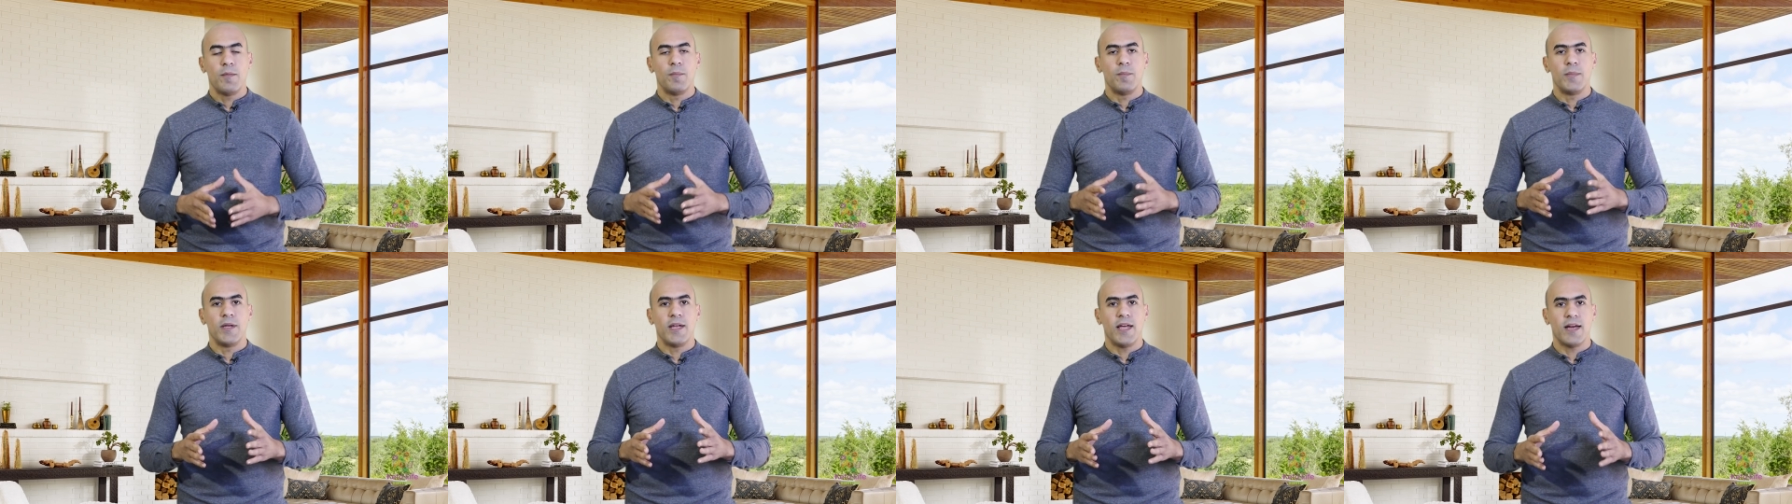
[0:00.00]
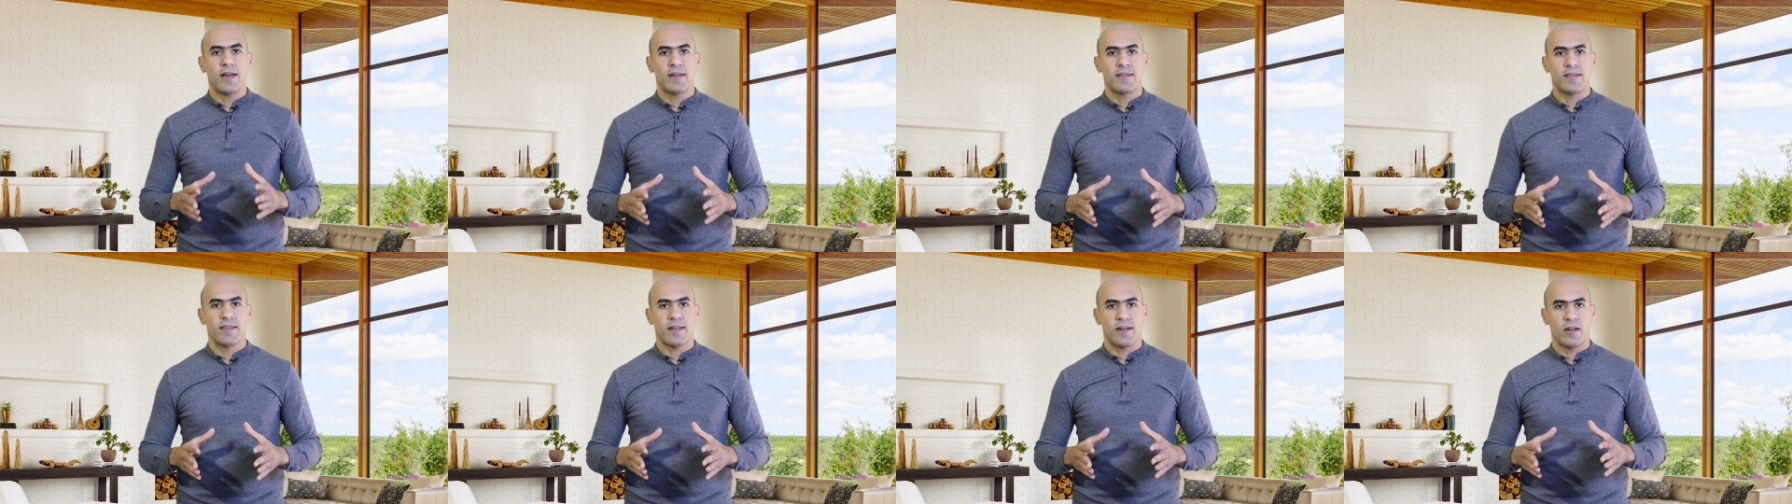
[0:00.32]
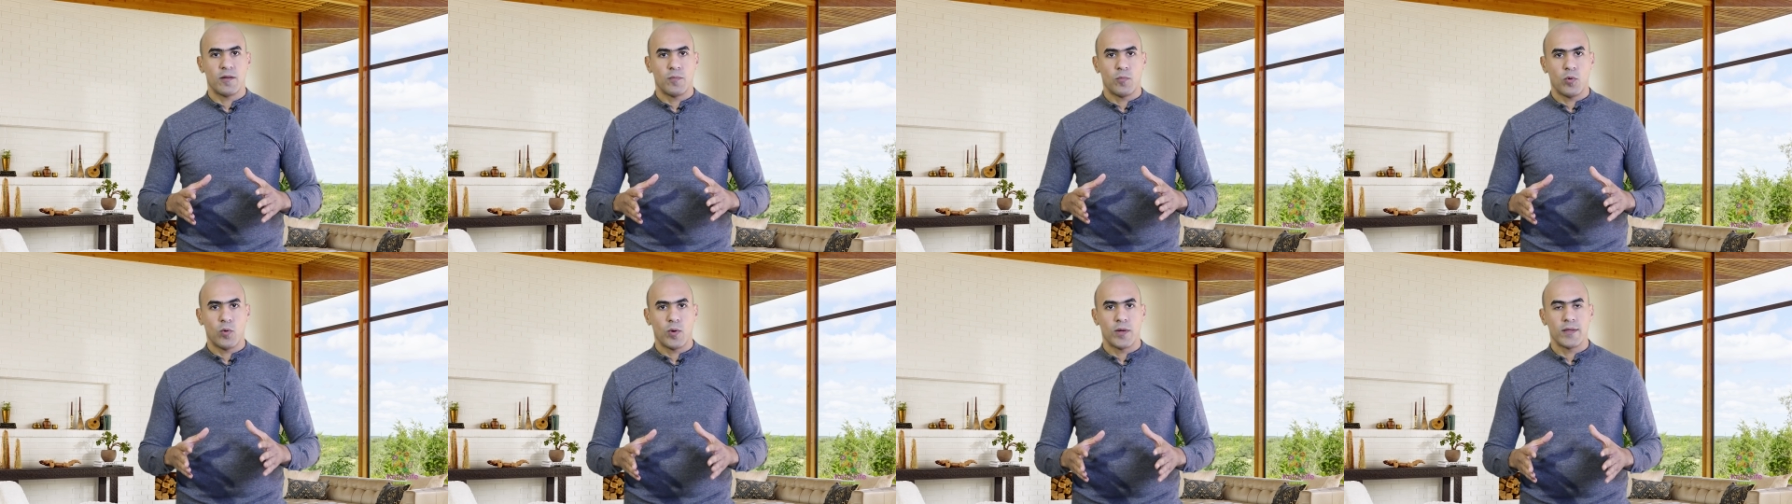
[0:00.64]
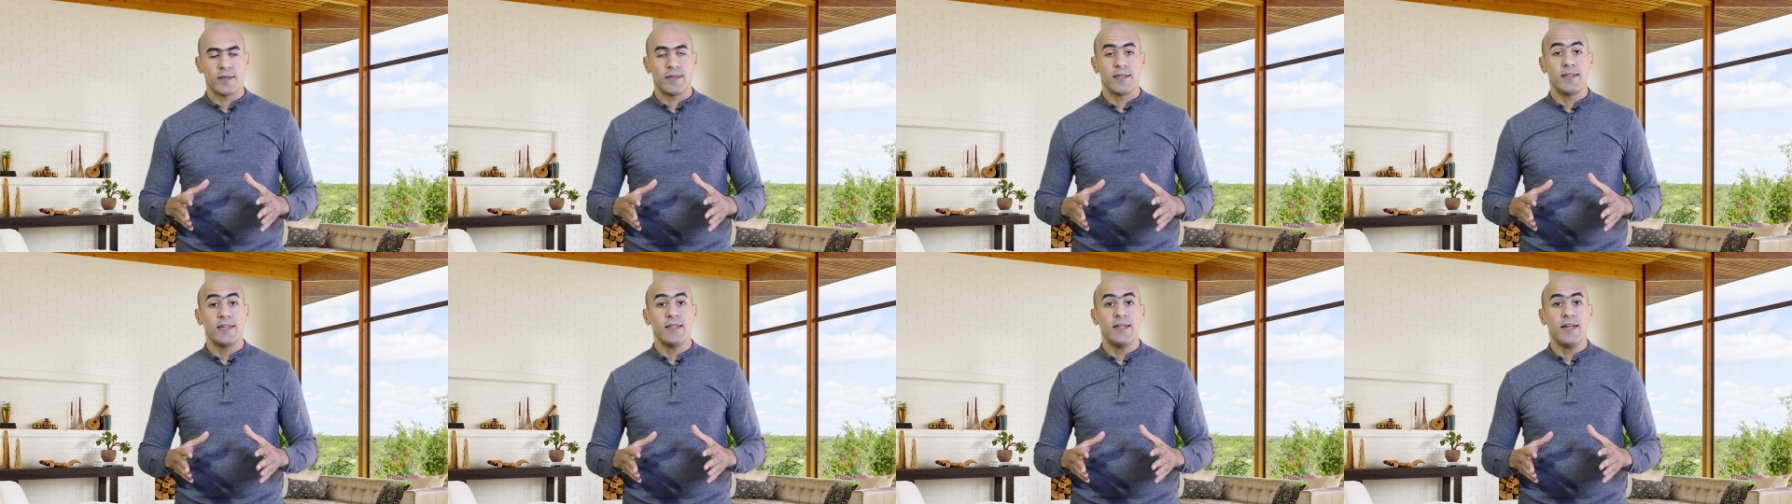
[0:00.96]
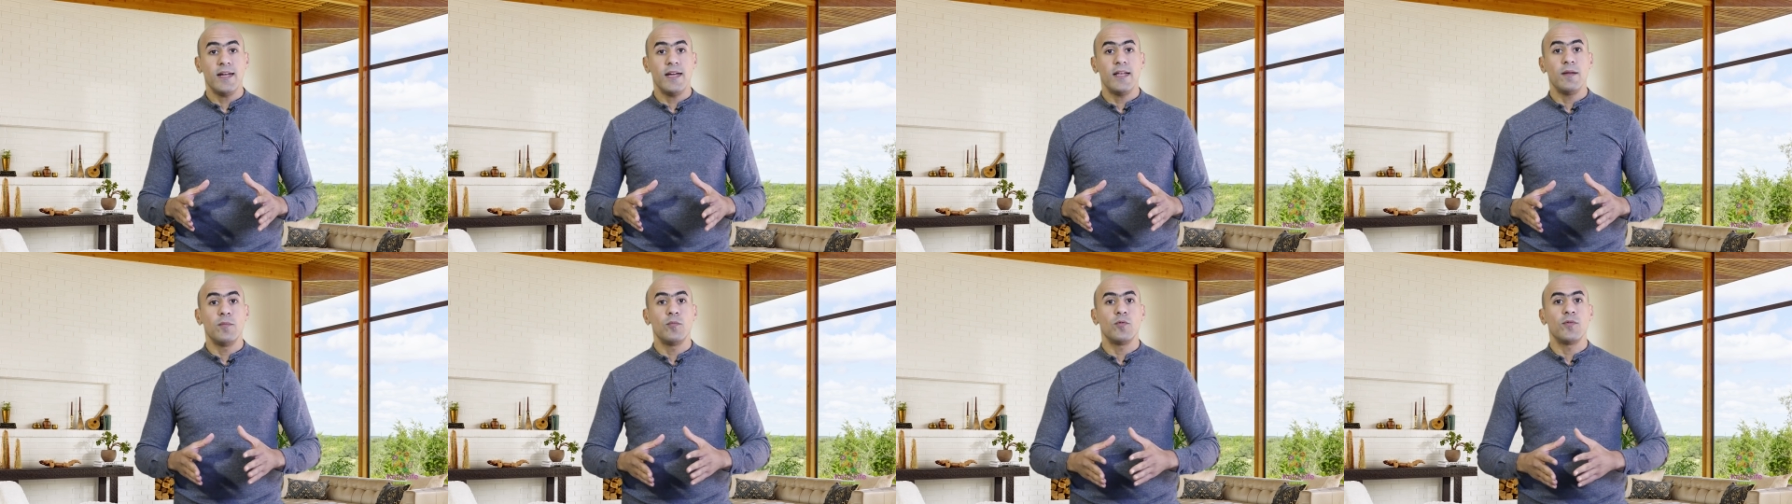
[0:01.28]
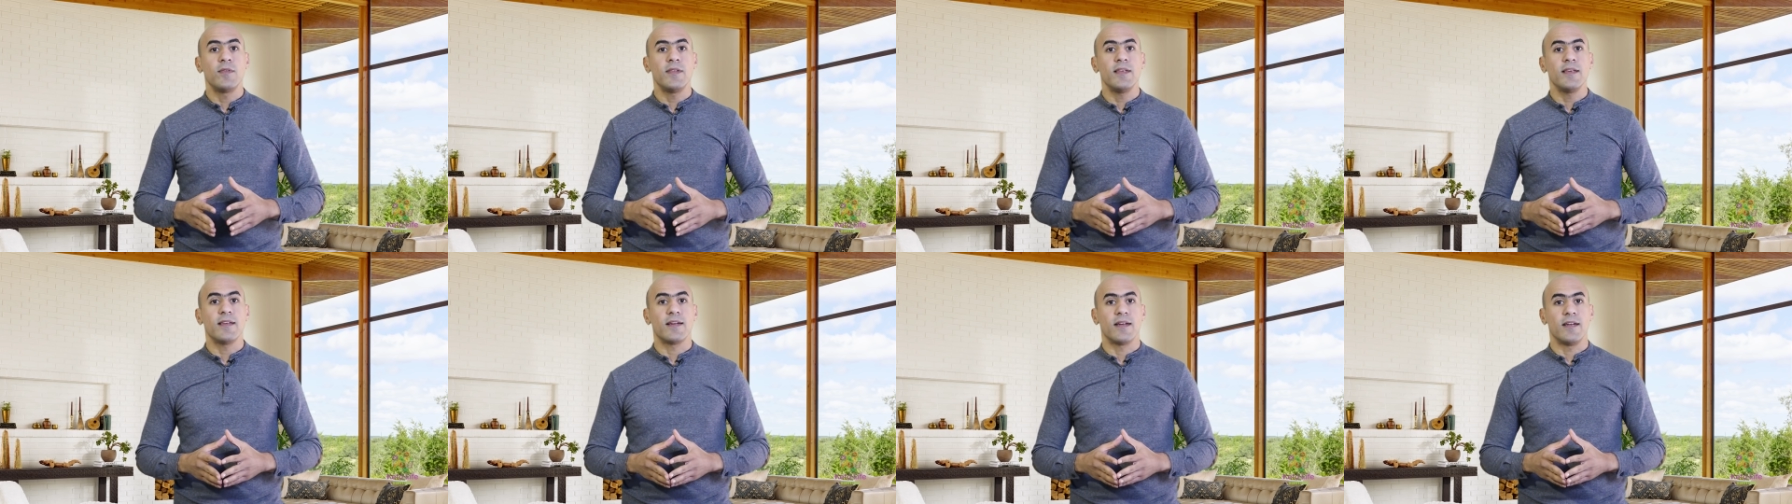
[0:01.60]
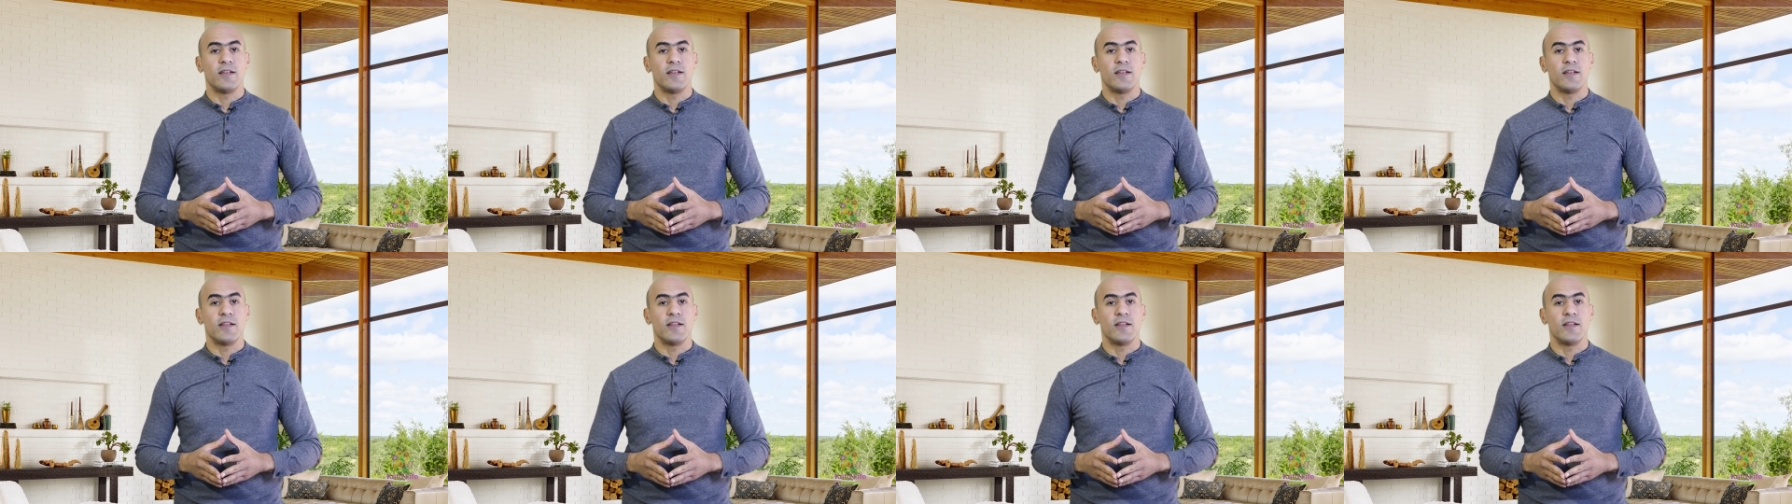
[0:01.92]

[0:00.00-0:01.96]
من أكثر المواضيع المثيرة